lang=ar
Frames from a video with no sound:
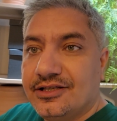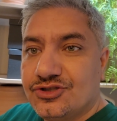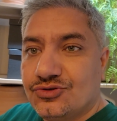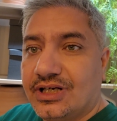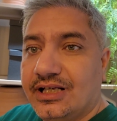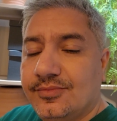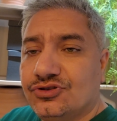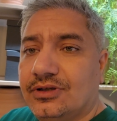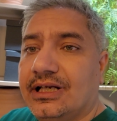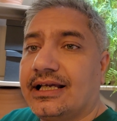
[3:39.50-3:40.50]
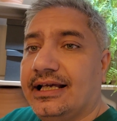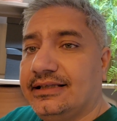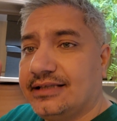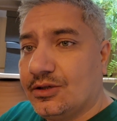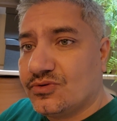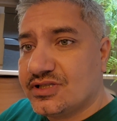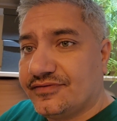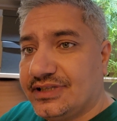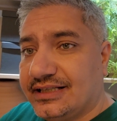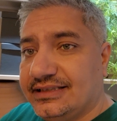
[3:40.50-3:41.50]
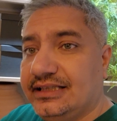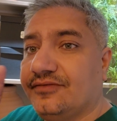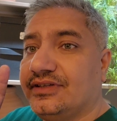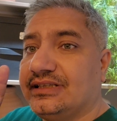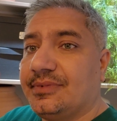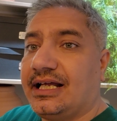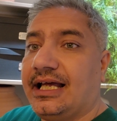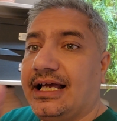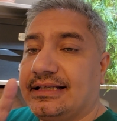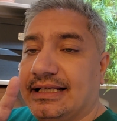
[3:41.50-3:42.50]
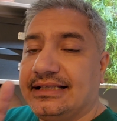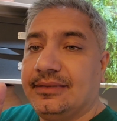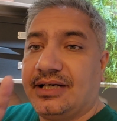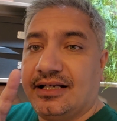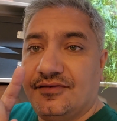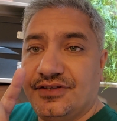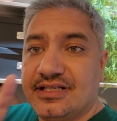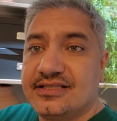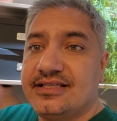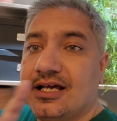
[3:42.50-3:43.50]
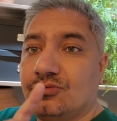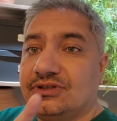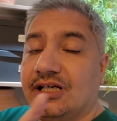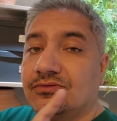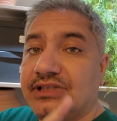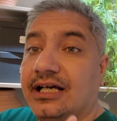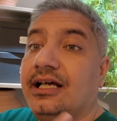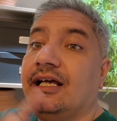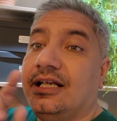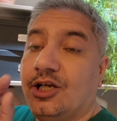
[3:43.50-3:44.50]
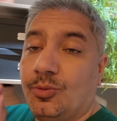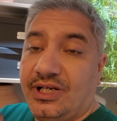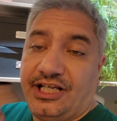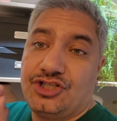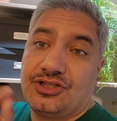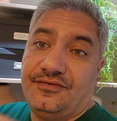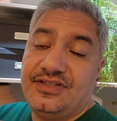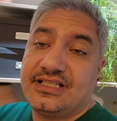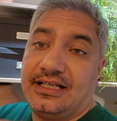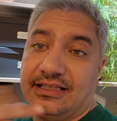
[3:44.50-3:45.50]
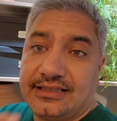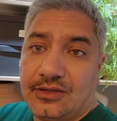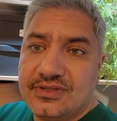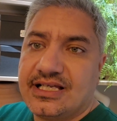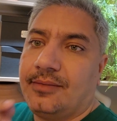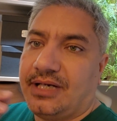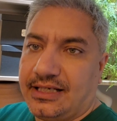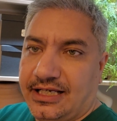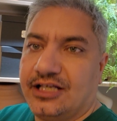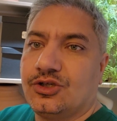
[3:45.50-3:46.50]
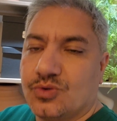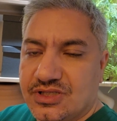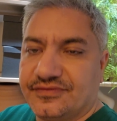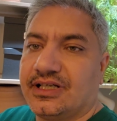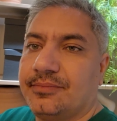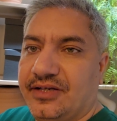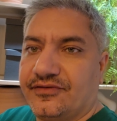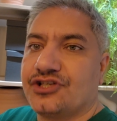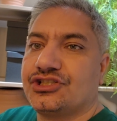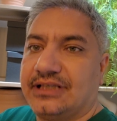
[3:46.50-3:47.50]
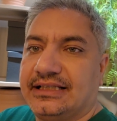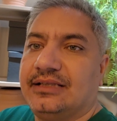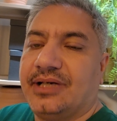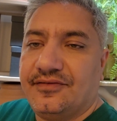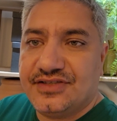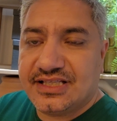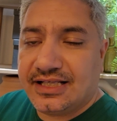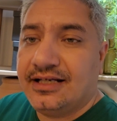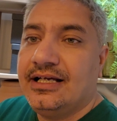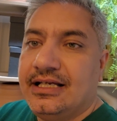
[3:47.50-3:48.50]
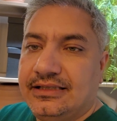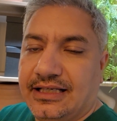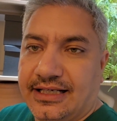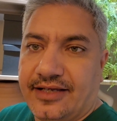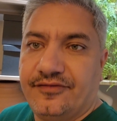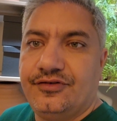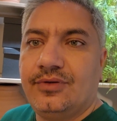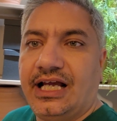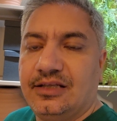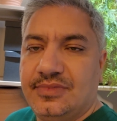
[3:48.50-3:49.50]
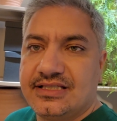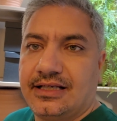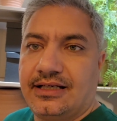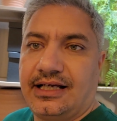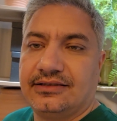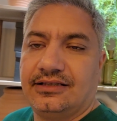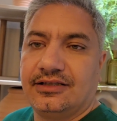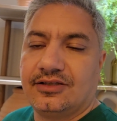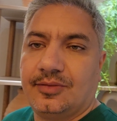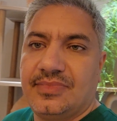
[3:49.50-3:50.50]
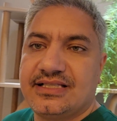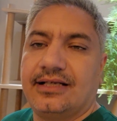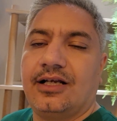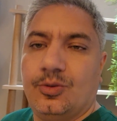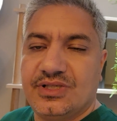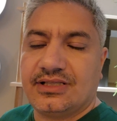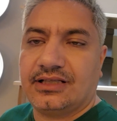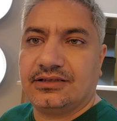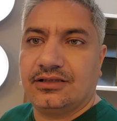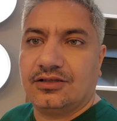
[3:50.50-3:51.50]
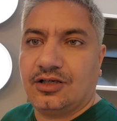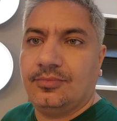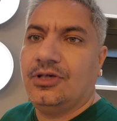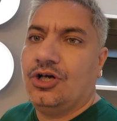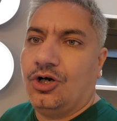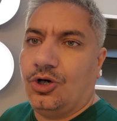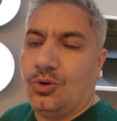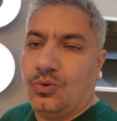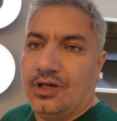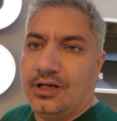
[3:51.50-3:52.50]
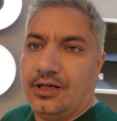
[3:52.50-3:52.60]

استراليا بتقول لك انت لو وظيفتك دي فانت من حقك تقدم على الفيز ده وده وده لو ما لقيتش الفيزا اللي انت عاوزها معناها ان وظيفتك ما ينفعش تقدم على الفيزا ده يعني كان في واحد بيسالنا على التليجرام مثلا او بيسال على التليجرام هو